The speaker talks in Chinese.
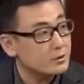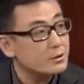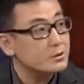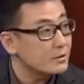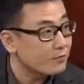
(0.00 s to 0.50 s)
这
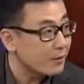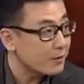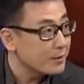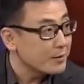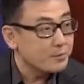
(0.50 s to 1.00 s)
个地方
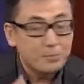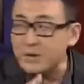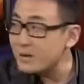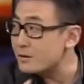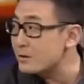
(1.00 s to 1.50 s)

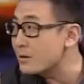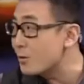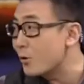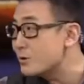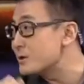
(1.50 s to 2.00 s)
遍地
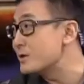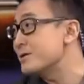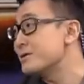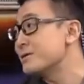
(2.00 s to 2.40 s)
黄金，